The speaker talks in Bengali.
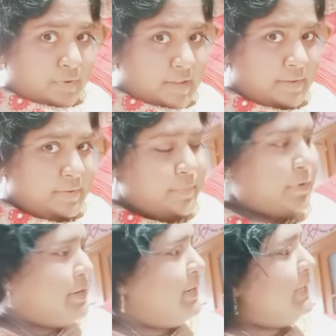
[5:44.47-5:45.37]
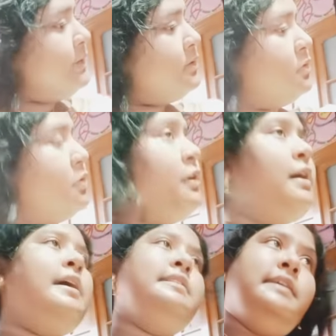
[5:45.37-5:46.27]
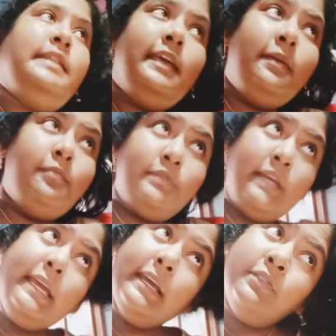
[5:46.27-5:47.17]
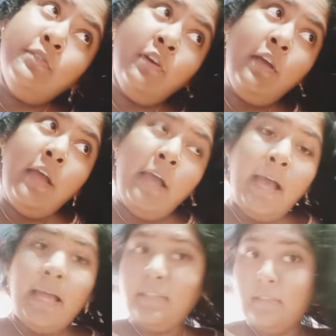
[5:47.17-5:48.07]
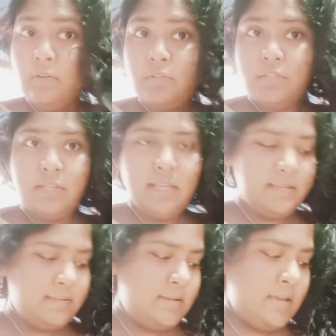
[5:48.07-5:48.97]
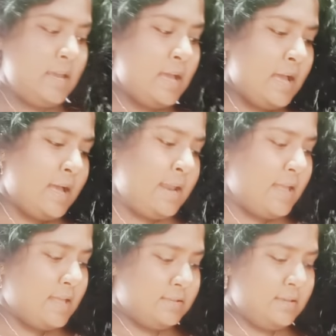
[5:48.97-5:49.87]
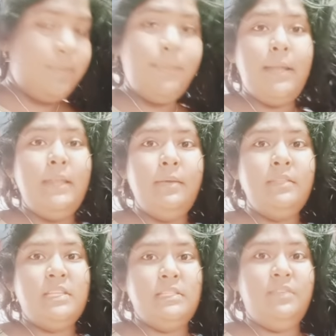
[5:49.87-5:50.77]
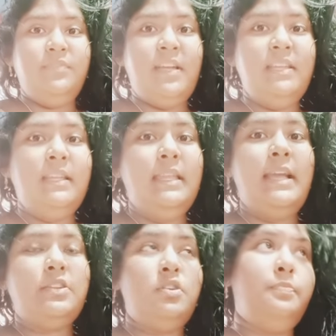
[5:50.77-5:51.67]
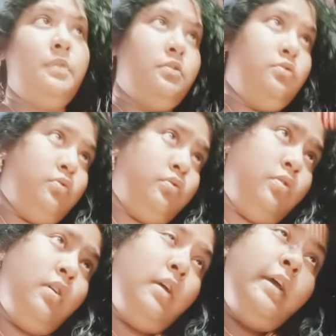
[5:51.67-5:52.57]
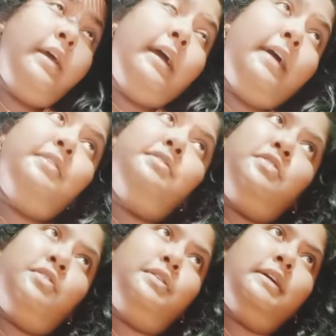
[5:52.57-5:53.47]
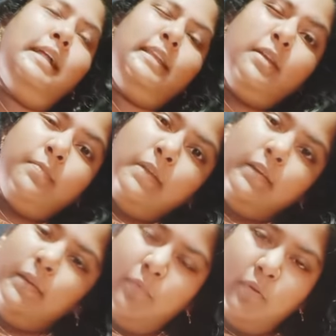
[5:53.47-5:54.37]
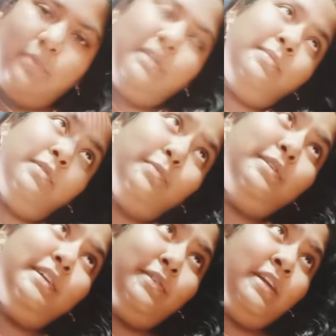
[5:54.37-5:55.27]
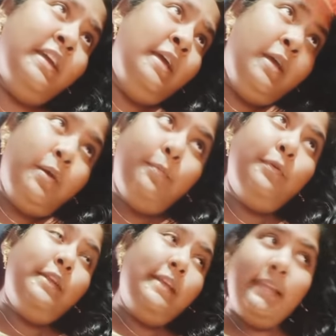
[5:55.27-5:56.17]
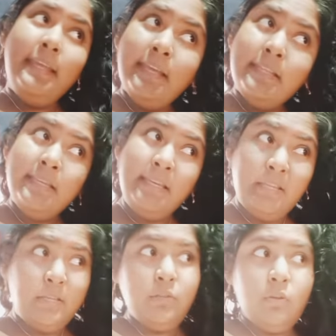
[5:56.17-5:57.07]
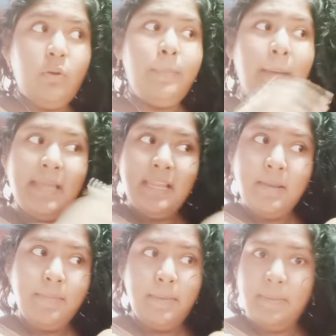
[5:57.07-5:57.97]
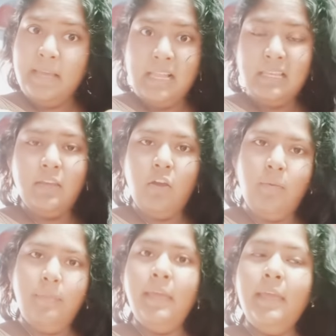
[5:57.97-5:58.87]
গুড মর্নিং তো আজকে দেখে বুঝেই গেছো আজকে হচ্ছে নেক্সট ডে আজকে আমি বাড়িয়ে যাচ্ছি ফাইনালি এক সপ্তাহের জন্য কারণ যখন কালকে ব্লগে বলবো না বলবো না করে বলেই দিয়েছি তো পায়েলের বেবি কালকে হবে